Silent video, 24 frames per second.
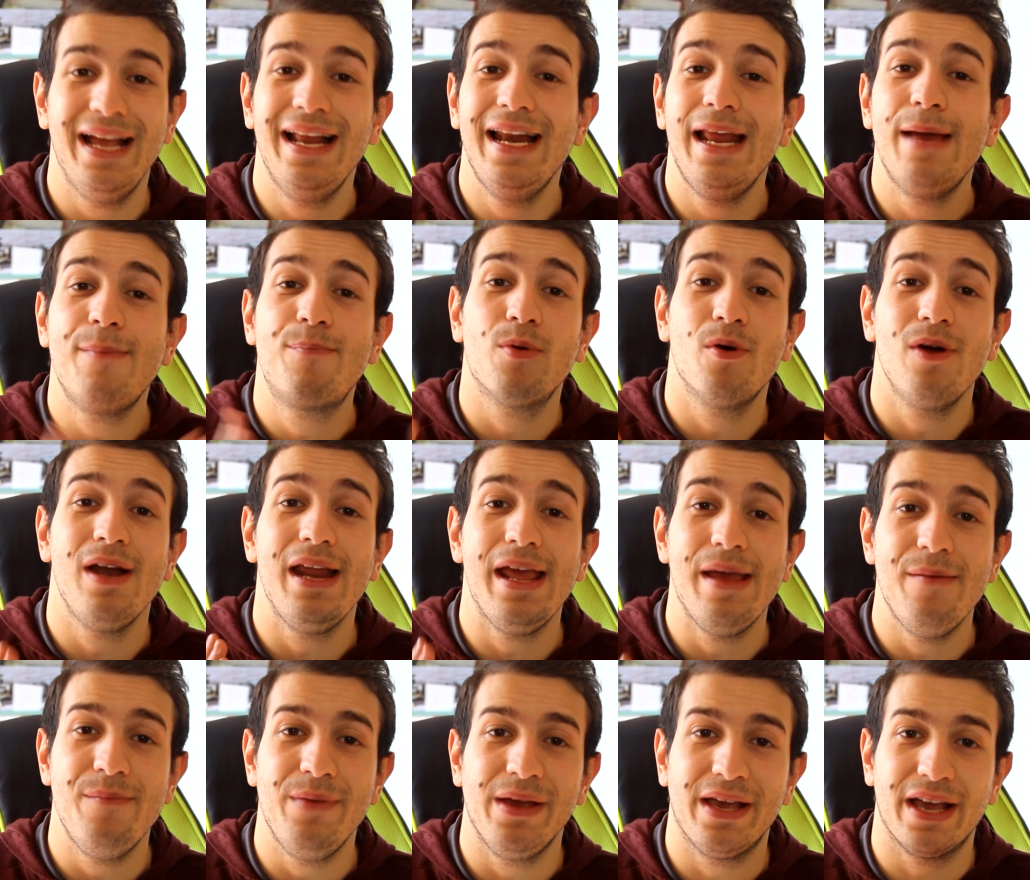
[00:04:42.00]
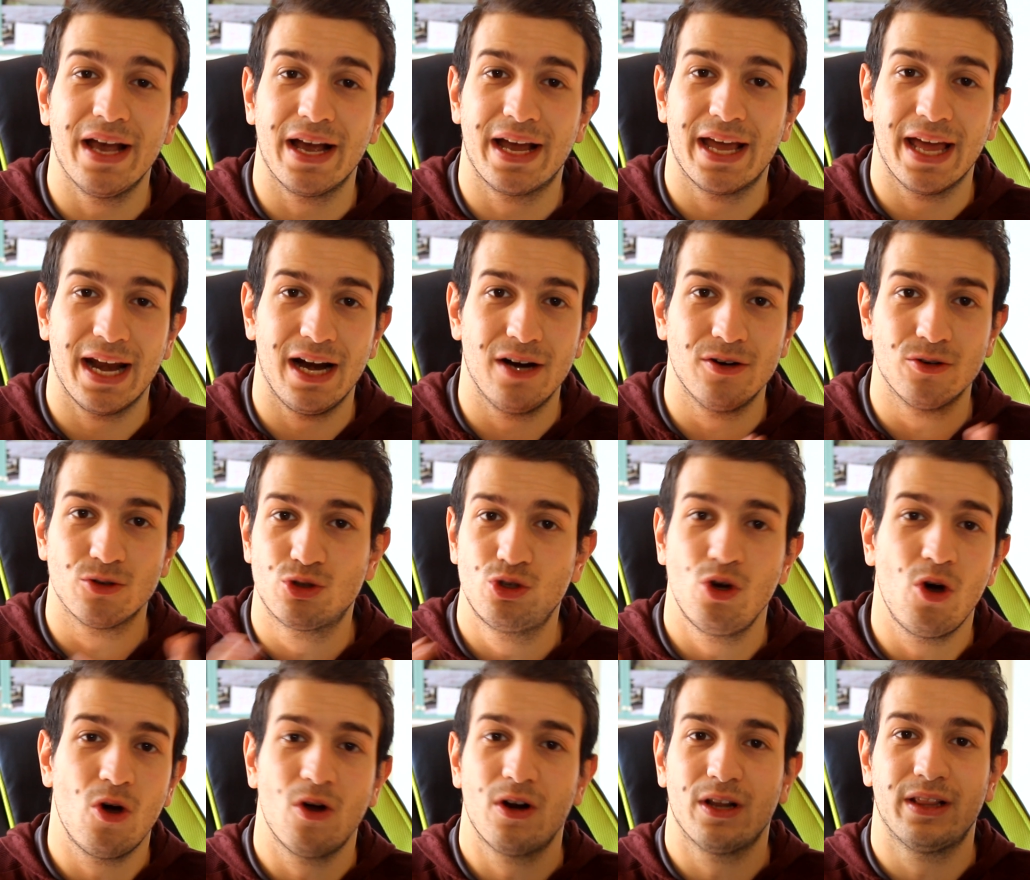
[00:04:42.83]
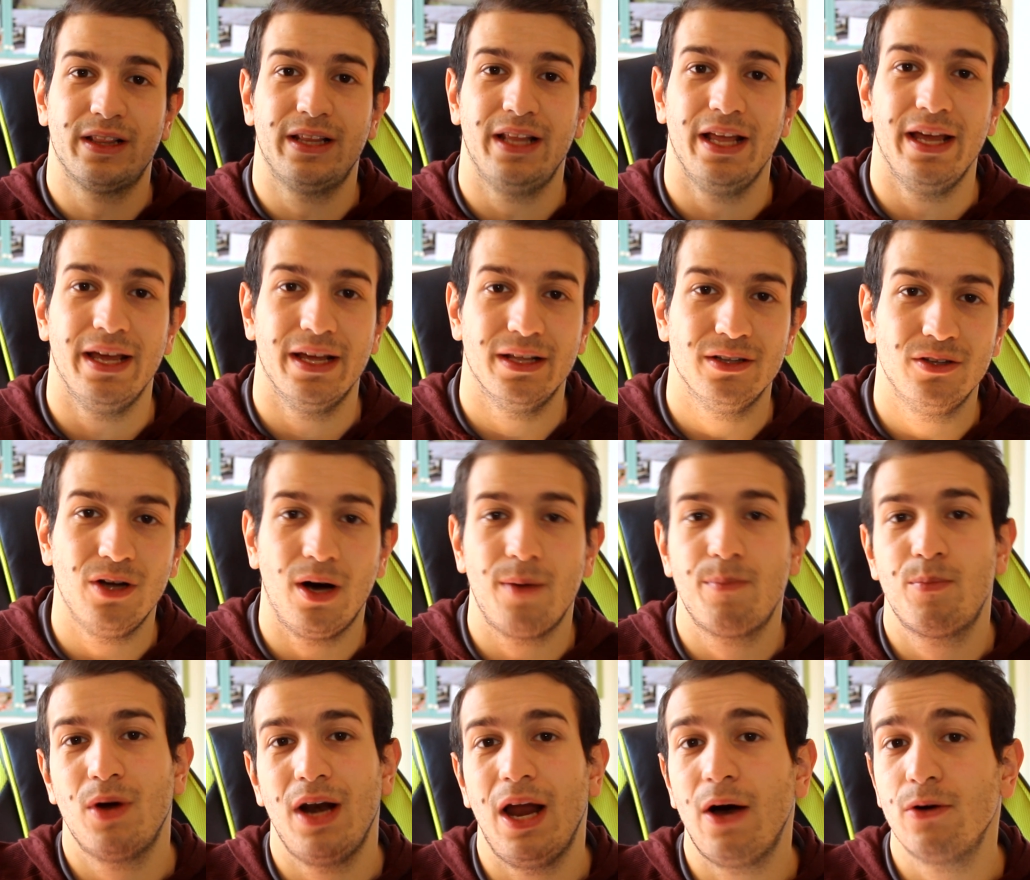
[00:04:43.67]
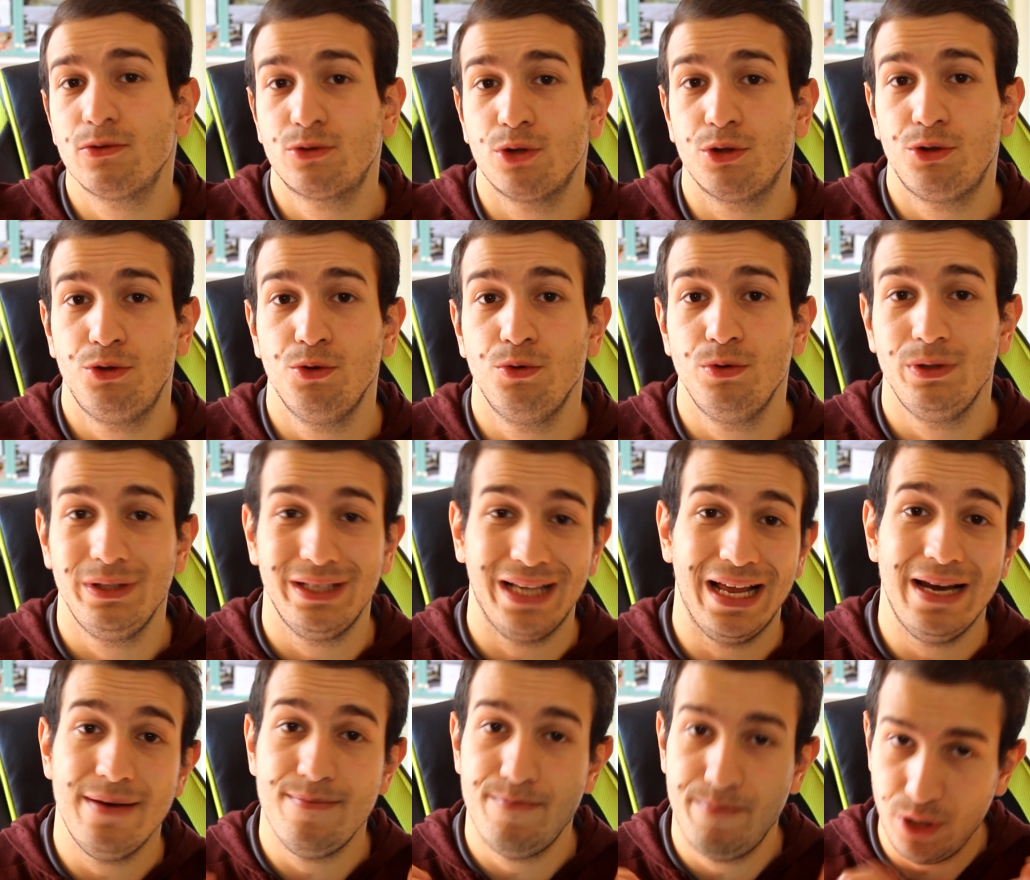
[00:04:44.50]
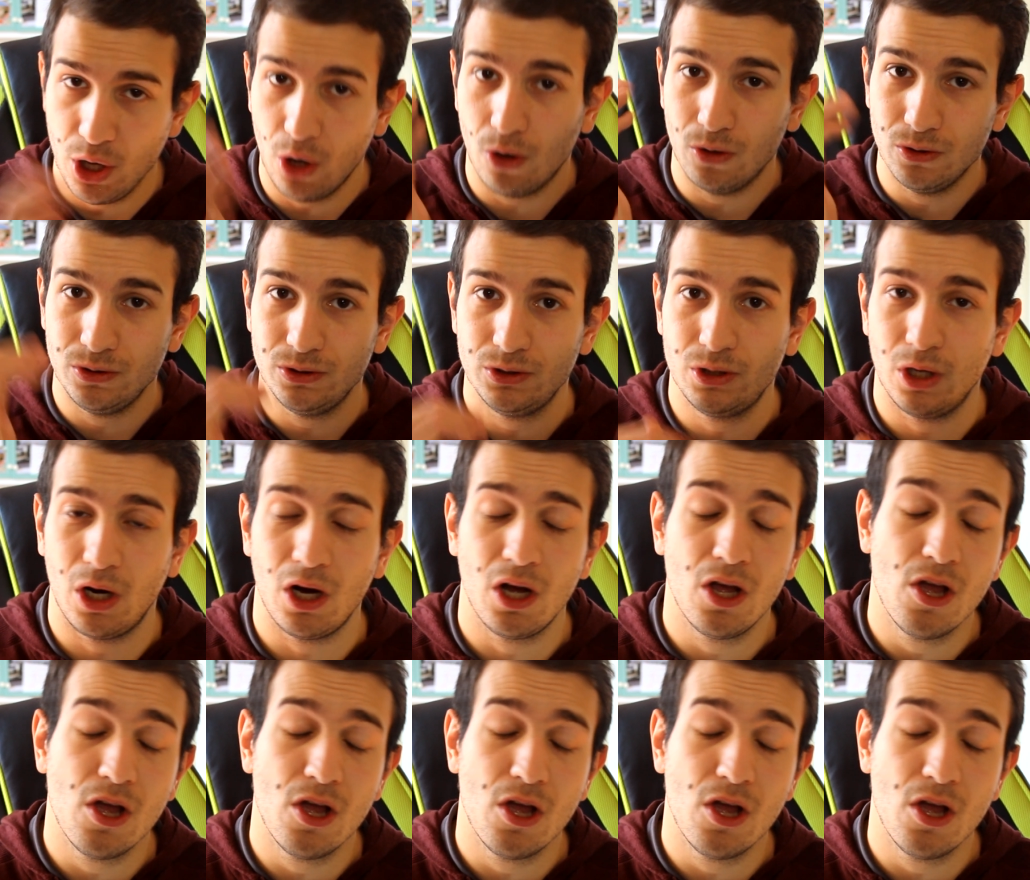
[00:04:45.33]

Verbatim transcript: le polemiche che erano sorte dopo l'autotune del biondo,